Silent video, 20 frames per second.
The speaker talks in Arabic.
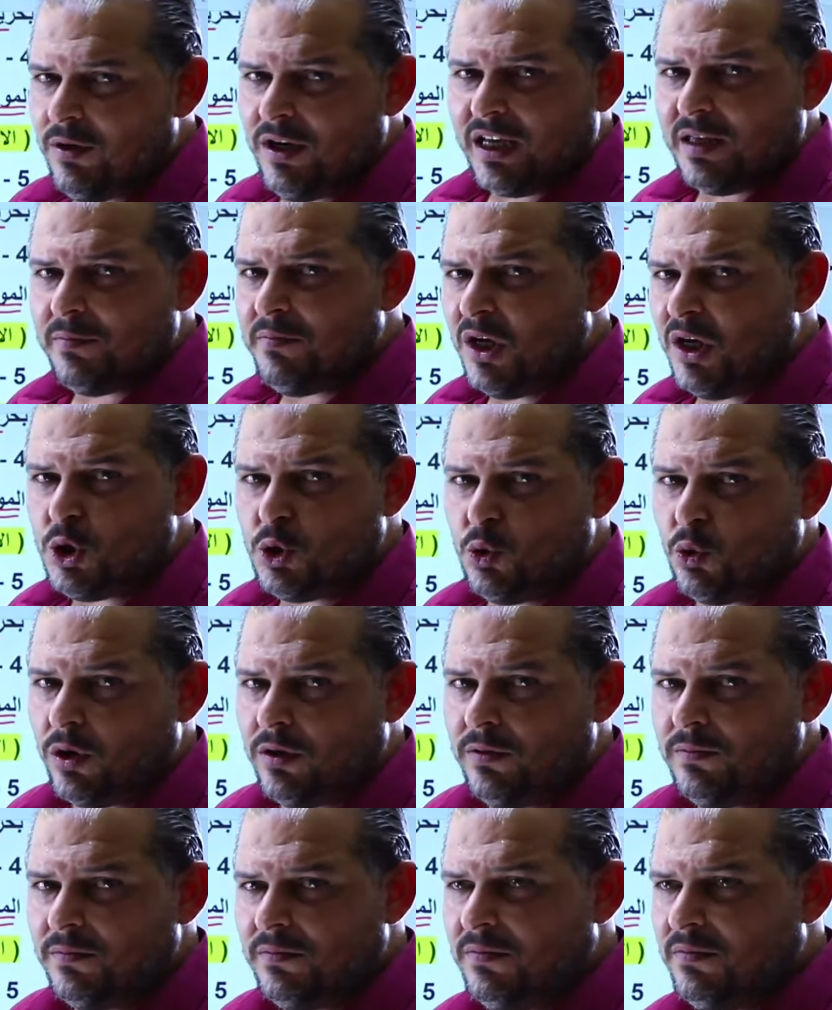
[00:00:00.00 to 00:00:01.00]
ولكن
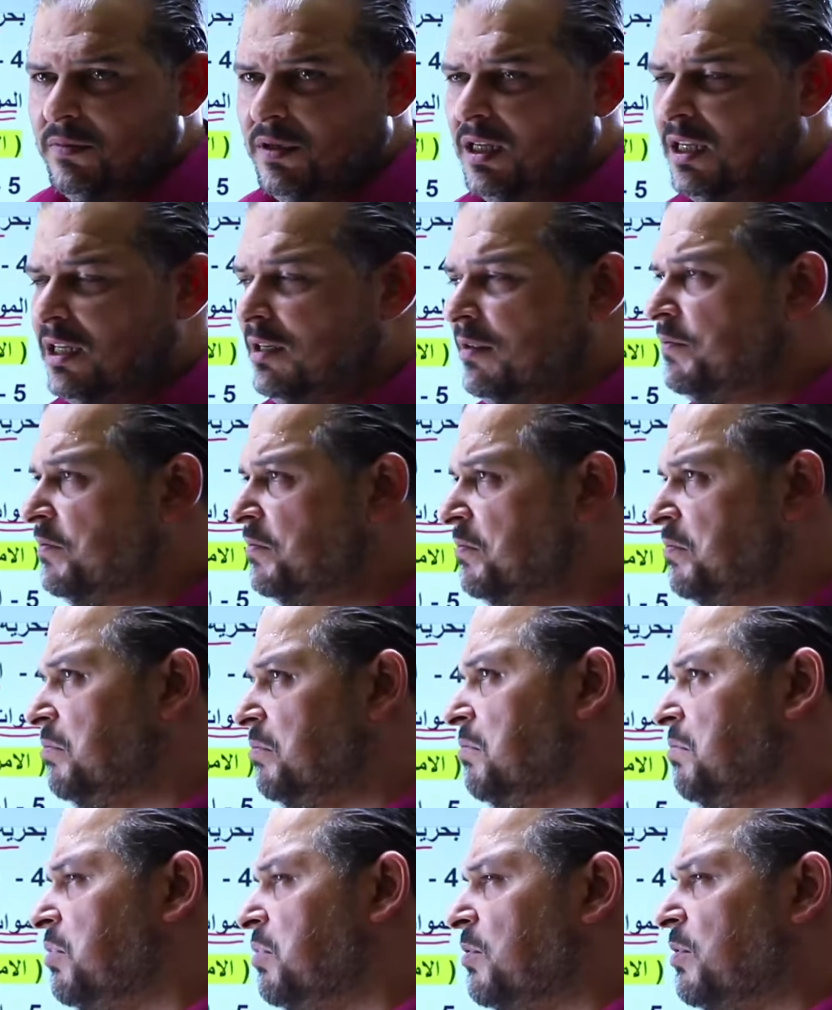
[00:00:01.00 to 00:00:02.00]
مهجوره يعني
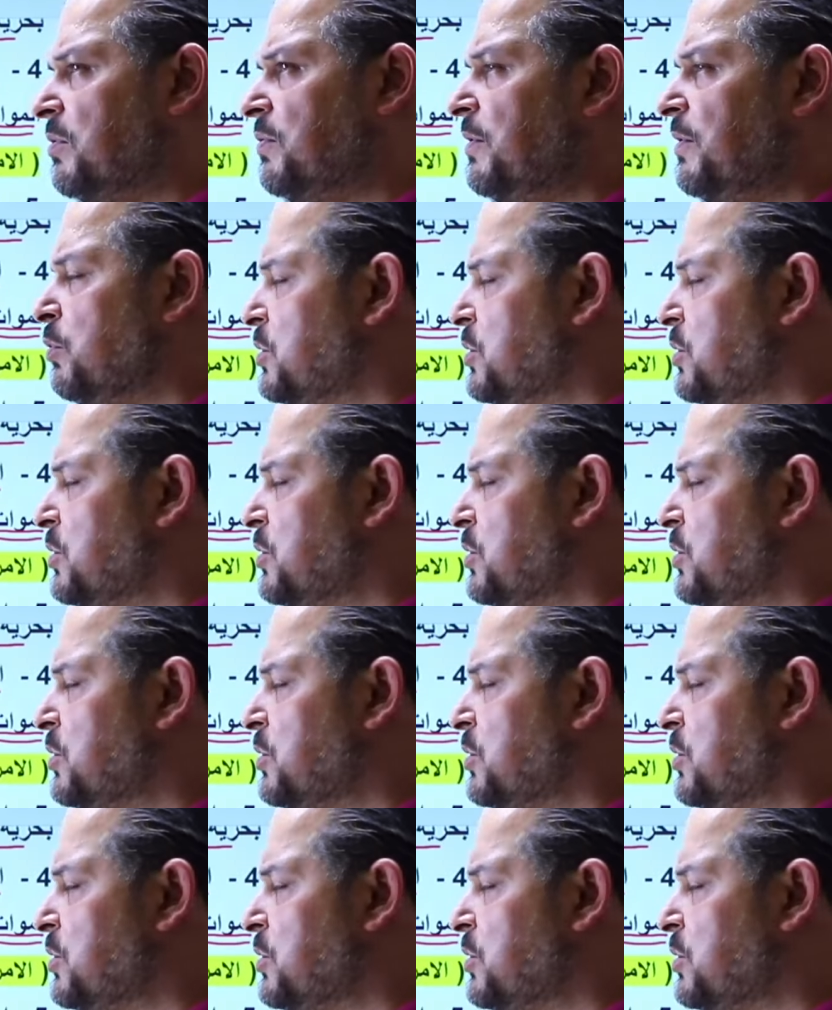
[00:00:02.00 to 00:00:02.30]
في